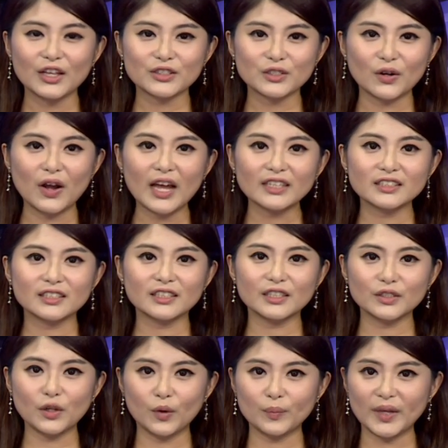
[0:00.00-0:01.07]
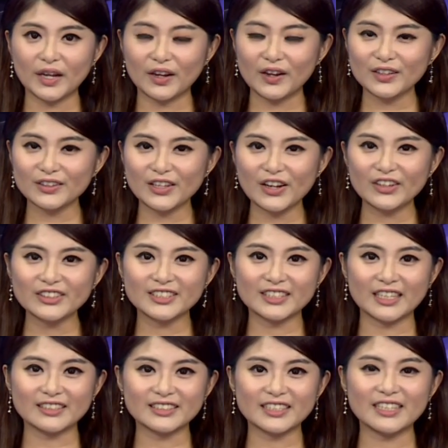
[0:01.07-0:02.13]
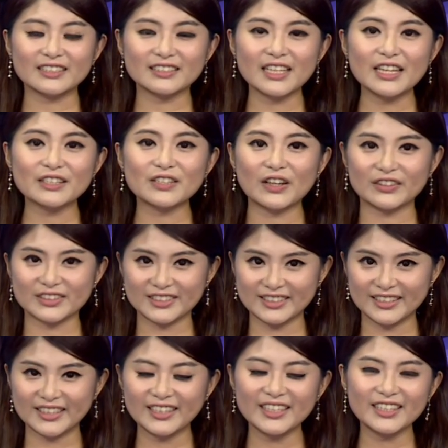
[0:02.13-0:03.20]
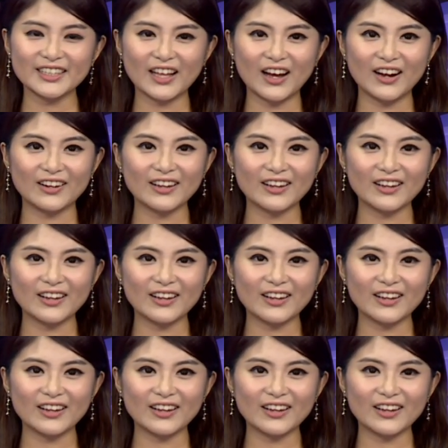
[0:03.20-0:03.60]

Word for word: 彰化市阳明各种成绩再创新纪录，